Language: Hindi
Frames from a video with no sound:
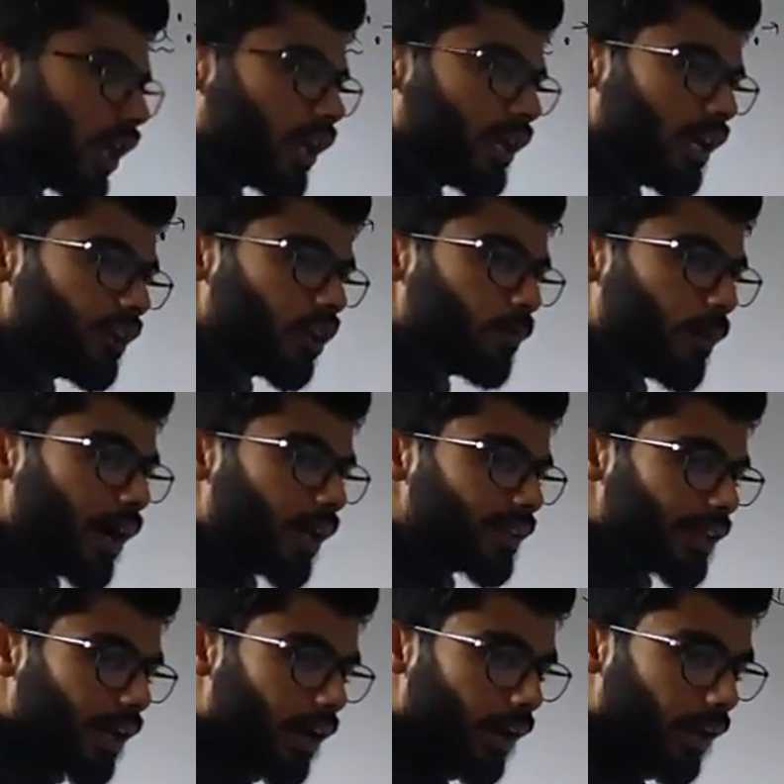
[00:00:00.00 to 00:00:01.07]
के रिलेटेड बात
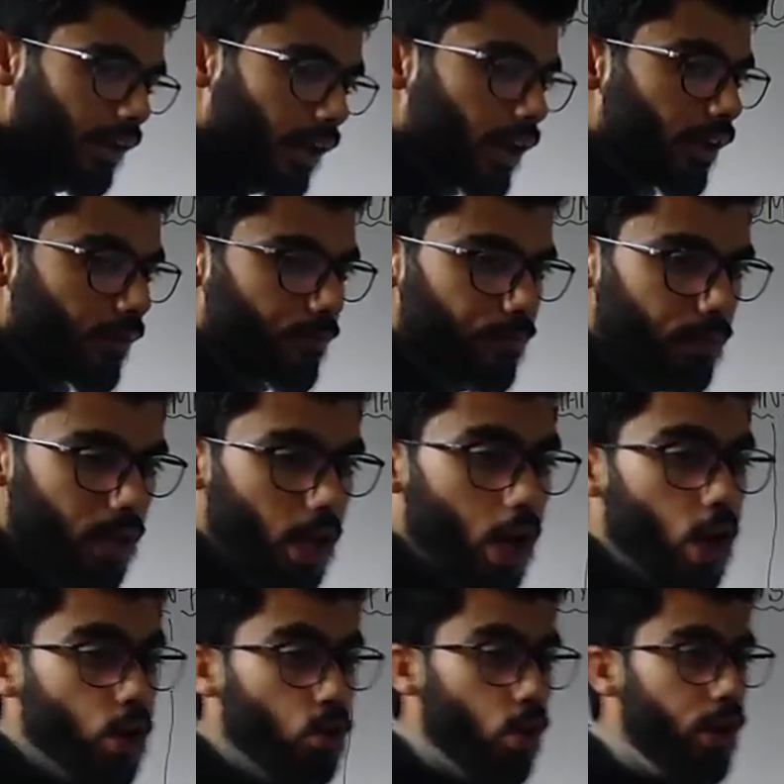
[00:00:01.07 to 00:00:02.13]
कर लेंगे
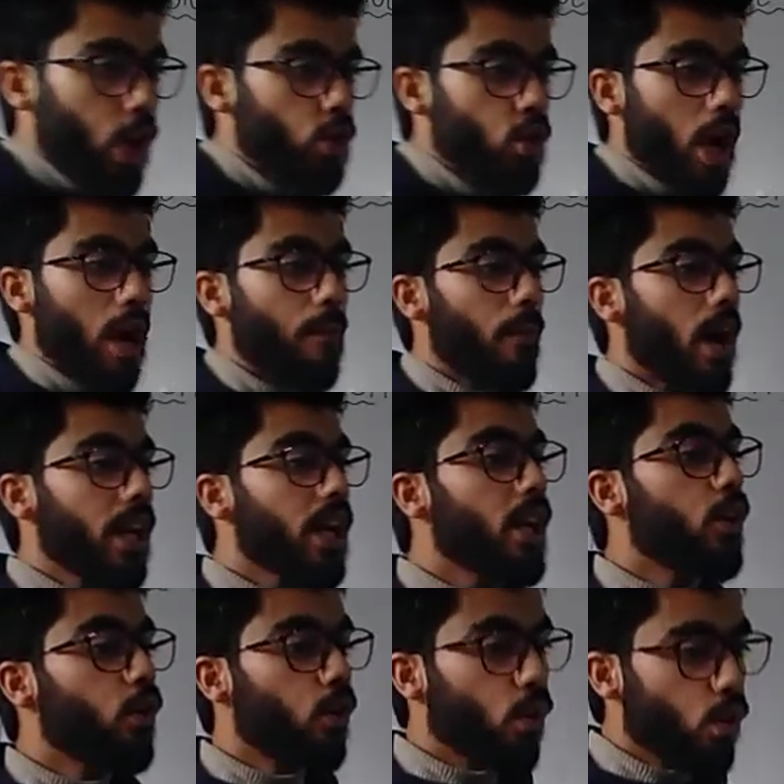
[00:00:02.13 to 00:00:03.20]
तो ये जो हमारी
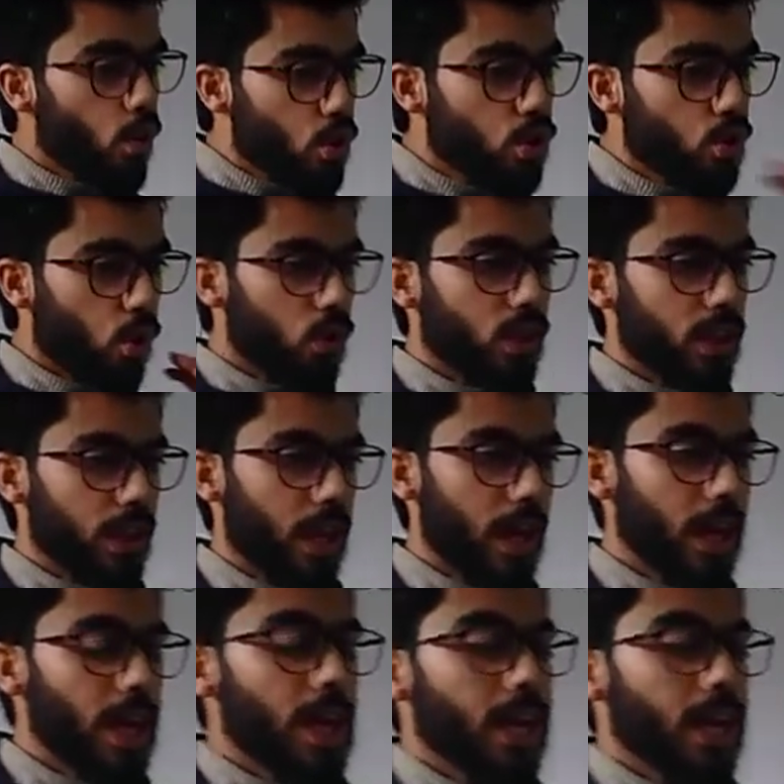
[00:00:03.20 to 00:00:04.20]
नोज़ होती है